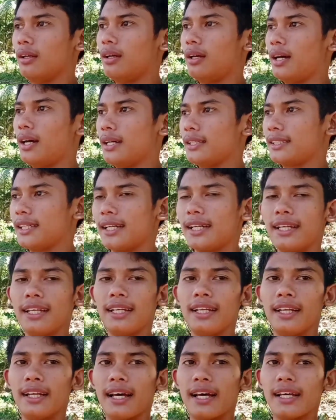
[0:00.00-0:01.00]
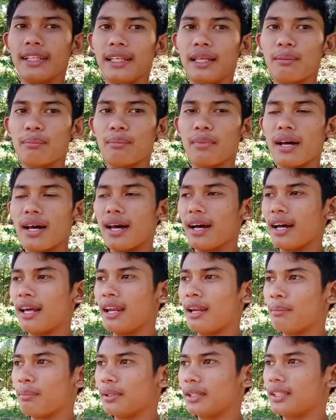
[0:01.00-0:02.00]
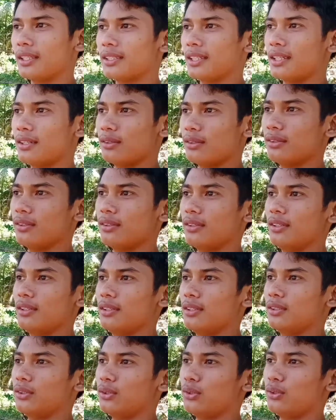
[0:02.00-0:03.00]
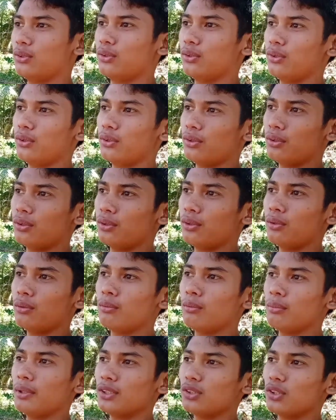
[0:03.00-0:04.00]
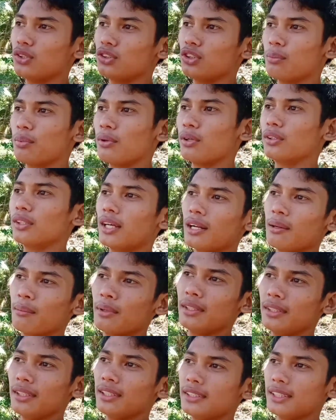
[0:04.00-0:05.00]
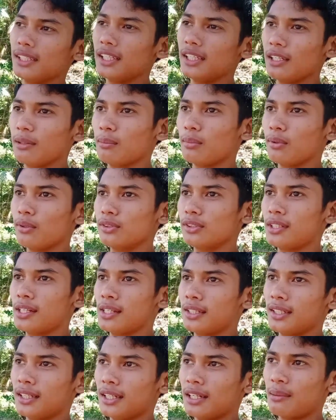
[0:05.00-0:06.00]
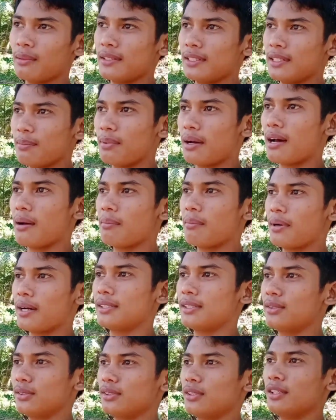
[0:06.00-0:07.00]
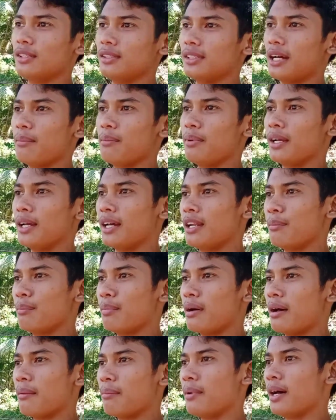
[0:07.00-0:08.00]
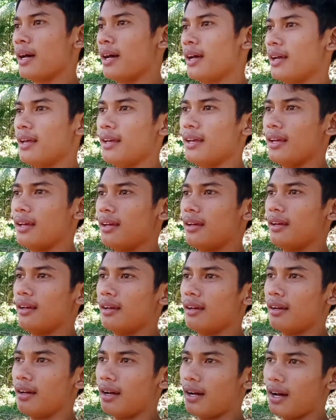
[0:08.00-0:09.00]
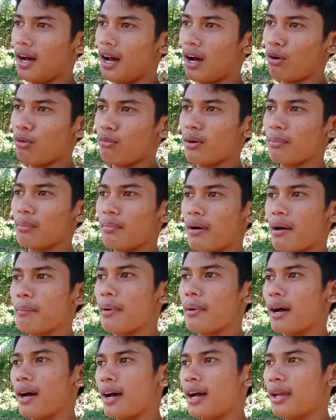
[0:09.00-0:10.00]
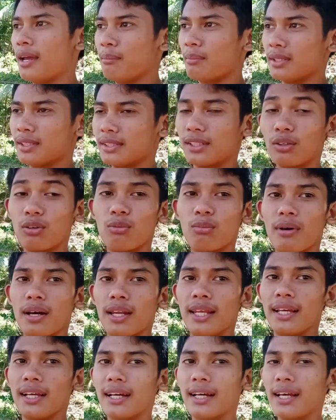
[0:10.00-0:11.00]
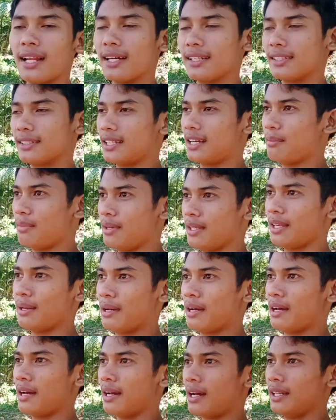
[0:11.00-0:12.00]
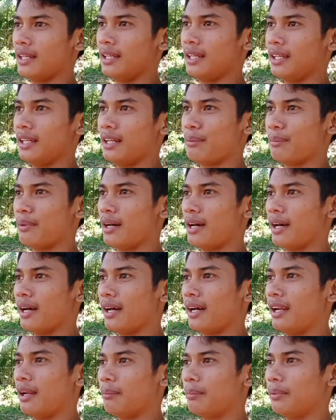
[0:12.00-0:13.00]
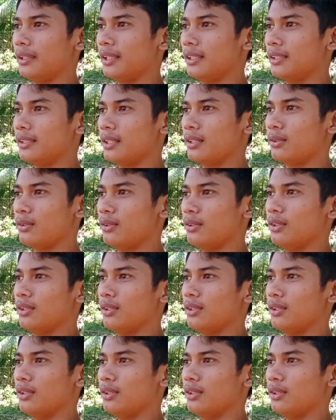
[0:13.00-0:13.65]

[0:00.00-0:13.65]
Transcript: uh, sarili natin mga kalapatid sa no. So may susuporta naman diyan sa ibon, si andyan naman si Papa. So si sabi nga ni Papa, uh, ako magpapakain basta gumaling ka lang sabi niya kanina mga kalapatid sa no.